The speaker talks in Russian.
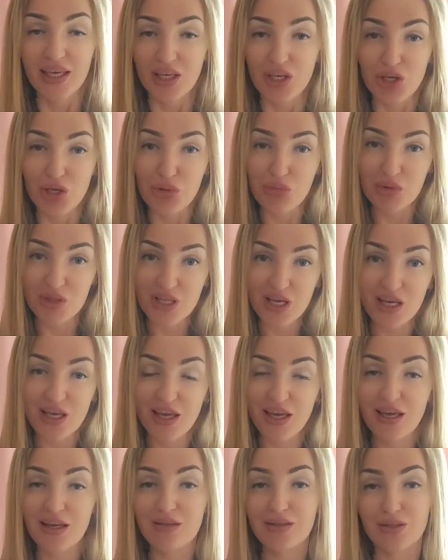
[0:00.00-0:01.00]
И именно
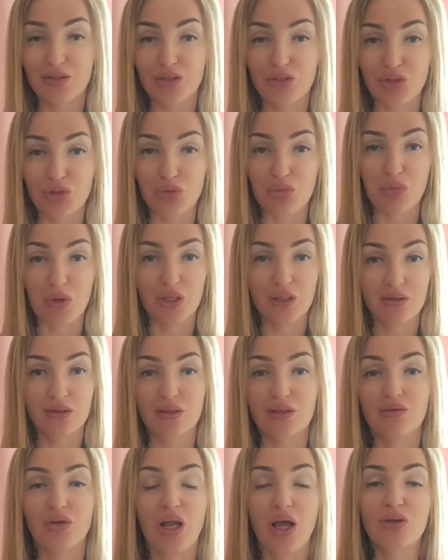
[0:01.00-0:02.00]
эти инструменты
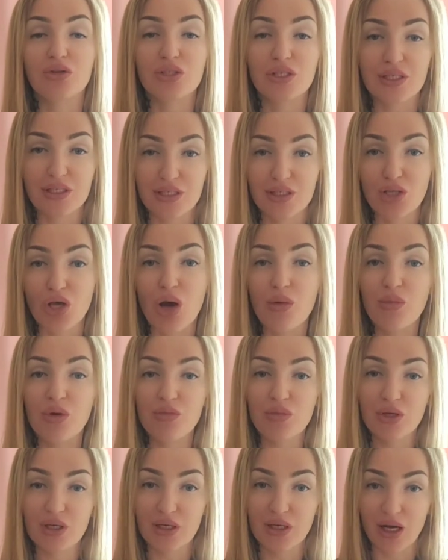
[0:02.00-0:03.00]
являются
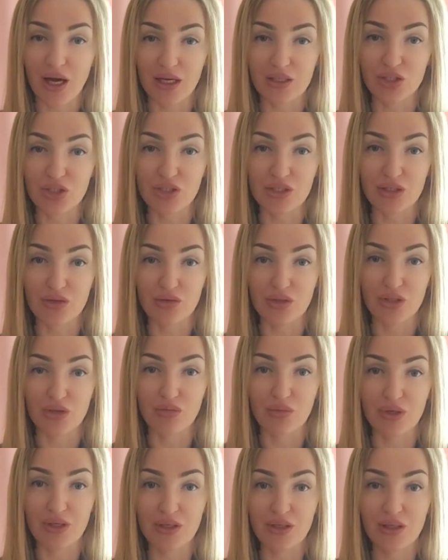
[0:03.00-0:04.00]
самыми
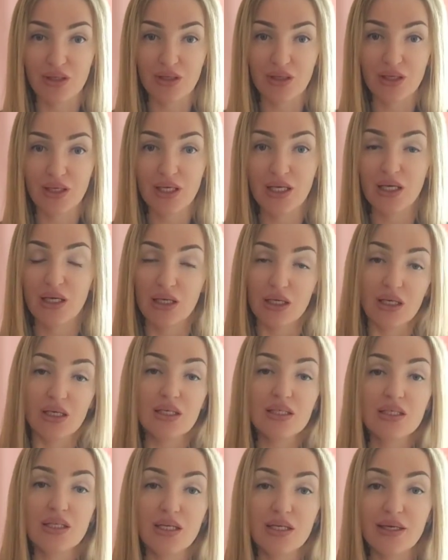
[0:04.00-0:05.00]
качественными. И
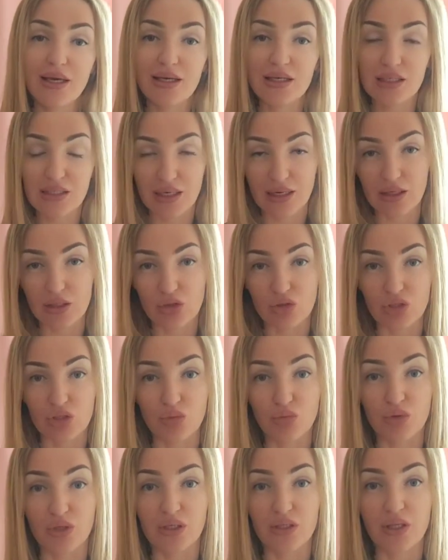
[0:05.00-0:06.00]
если я их сразу
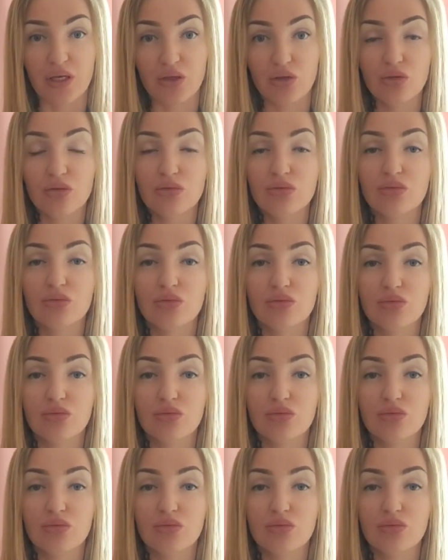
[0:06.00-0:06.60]
не передаю,